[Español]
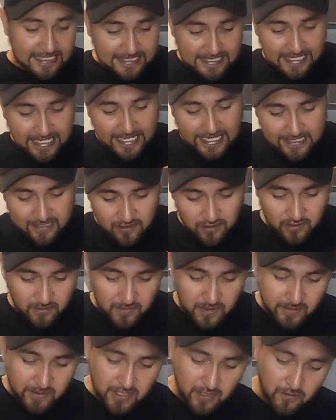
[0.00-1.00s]
en este caso,
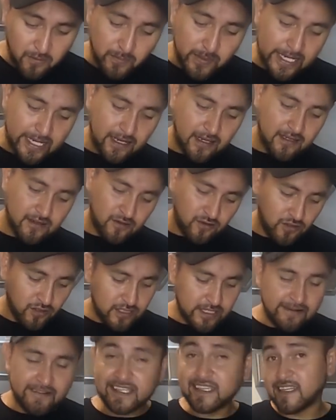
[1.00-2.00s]
vamos a ocupar
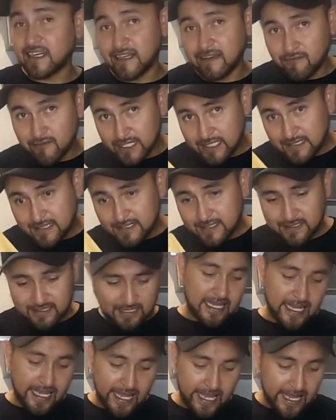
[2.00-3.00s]
dos abatelenguas
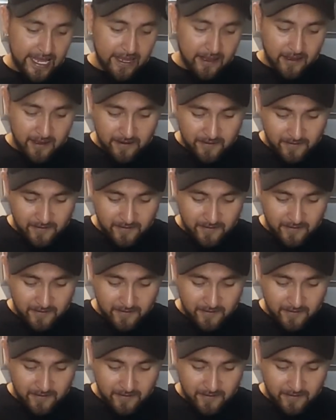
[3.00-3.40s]
que